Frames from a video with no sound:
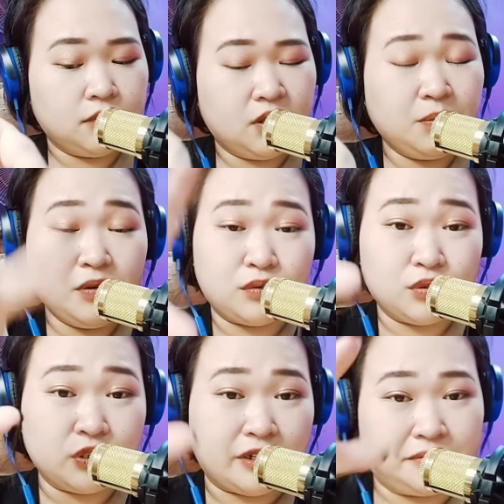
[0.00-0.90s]
Malungkot
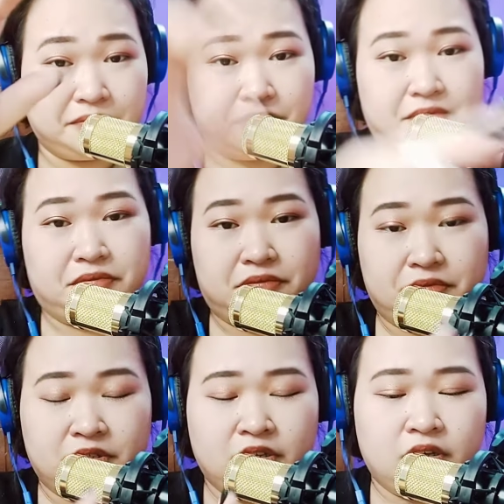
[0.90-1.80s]
siya.
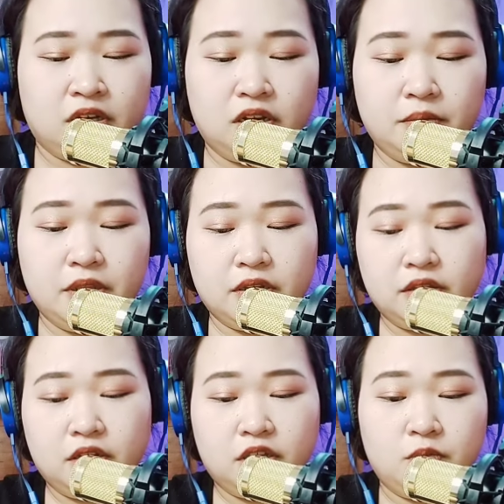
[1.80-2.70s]
Alamin
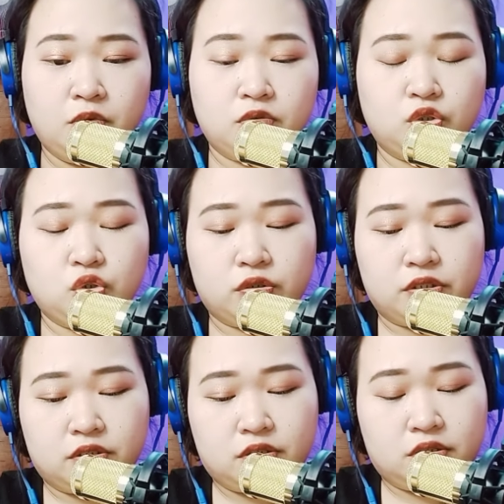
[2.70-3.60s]
natin ang
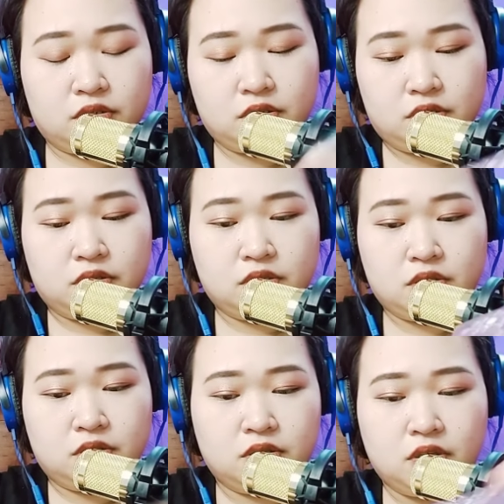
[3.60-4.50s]
emotions.
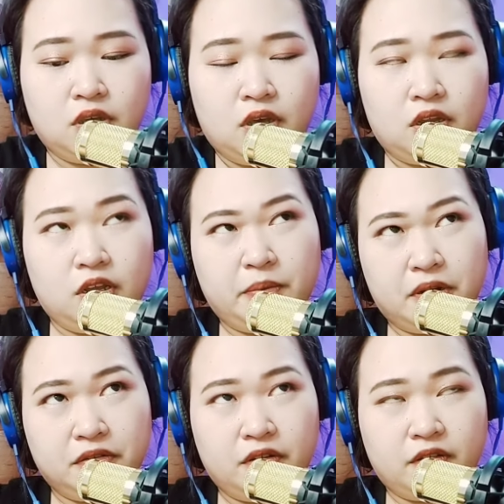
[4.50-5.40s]
Like
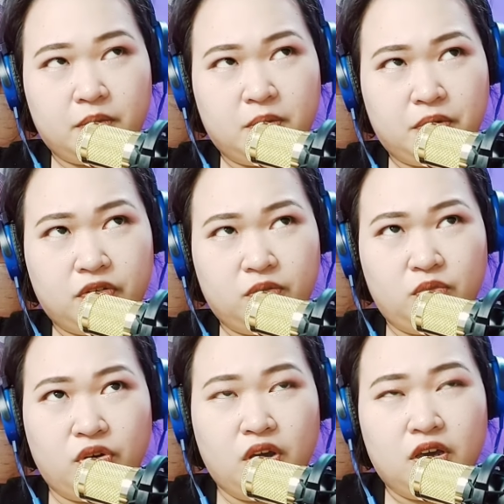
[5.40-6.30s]
parang sinasabi ng person
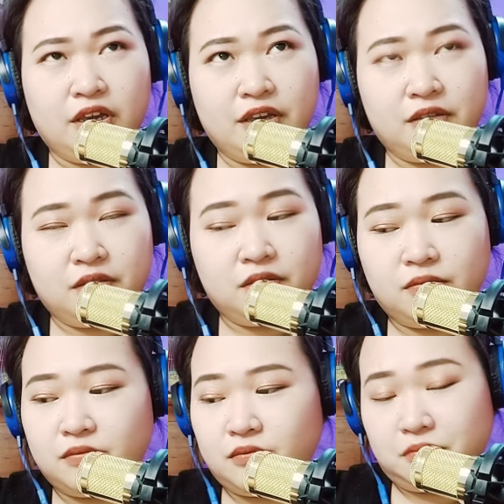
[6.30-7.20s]
mo, hin...
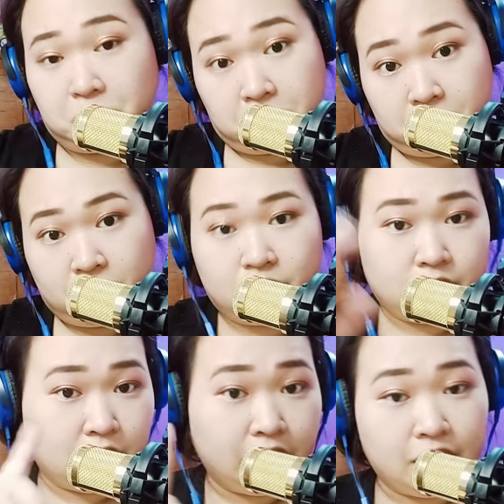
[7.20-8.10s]
Hmm,
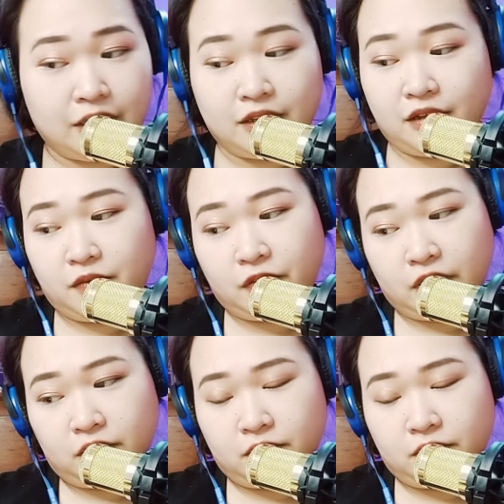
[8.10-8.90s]
ligyan natin ng effect.